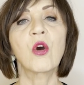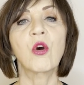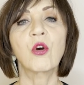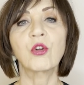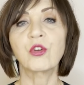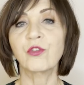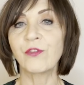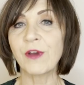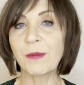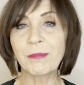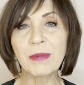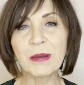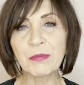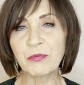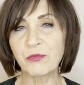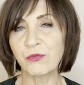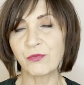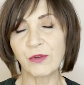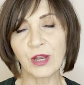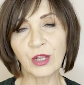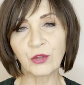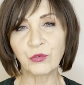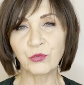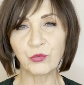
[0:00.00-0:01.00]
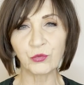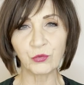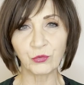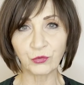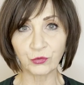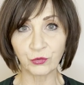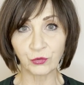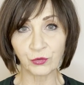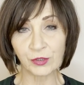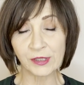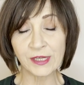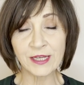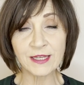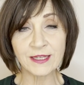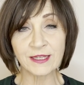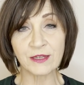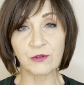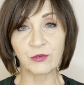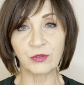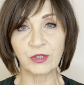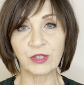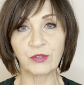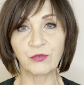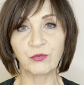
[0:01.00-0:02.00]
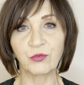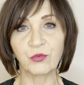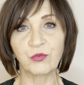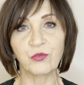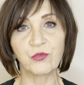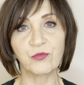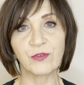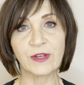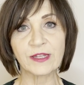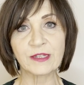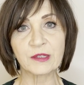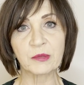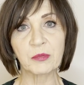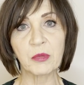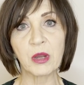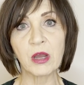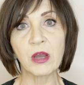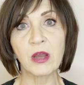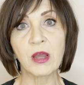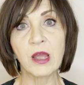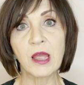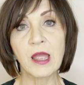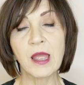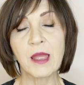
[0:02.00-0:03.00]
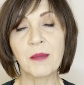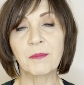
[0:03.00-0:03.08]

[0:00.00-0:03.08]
qu'on ne va pas pouvoir tous utiliser au niveau du vêtement,